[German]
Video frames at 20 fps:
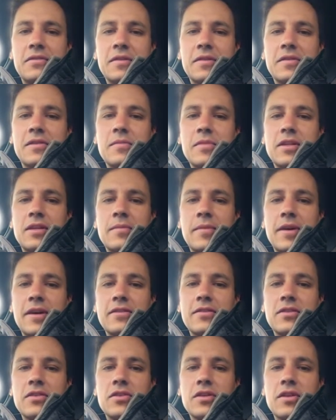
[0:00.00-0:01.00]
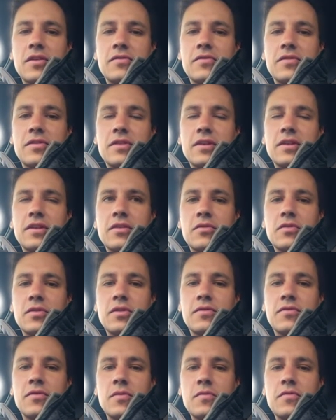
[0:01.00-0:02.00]
deswegen sind wir in der Meisterschaft
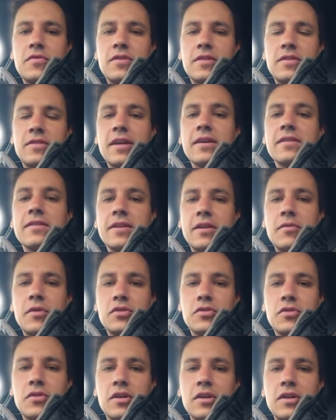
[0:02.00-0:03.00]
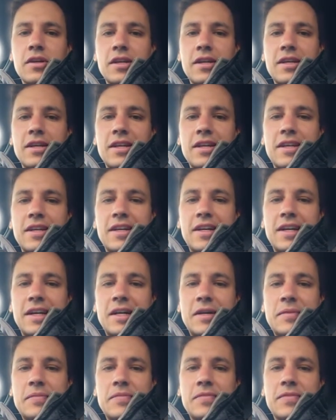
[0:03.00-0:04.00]
nur fünf, Sechster geworden, schon.
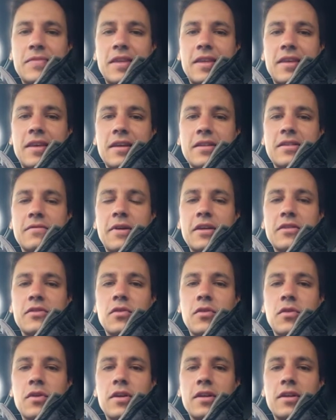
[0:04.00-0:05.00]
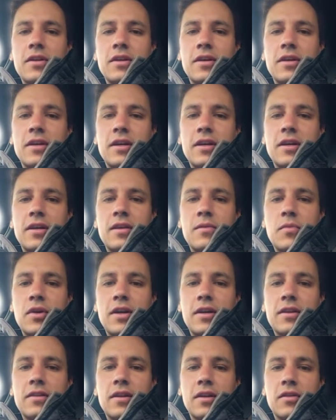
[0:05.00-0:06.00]
Ähm, jetzt war es so in
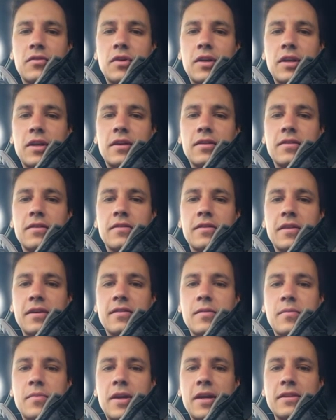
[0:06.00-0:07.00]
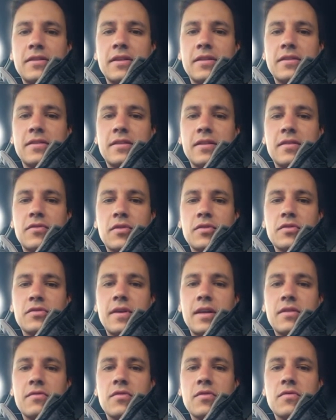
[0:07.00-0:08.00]
Imola, natürlich ist der sechste Platz jetzt von
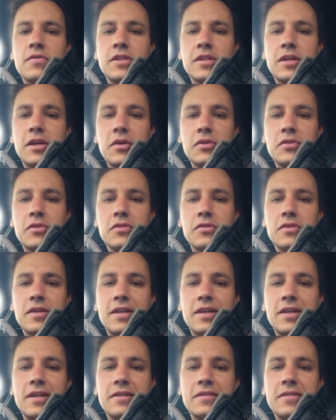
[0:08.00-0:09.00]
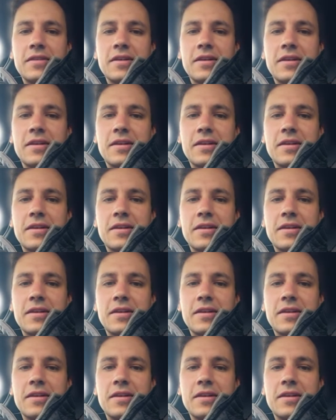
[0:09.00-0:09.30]
52 Autos keine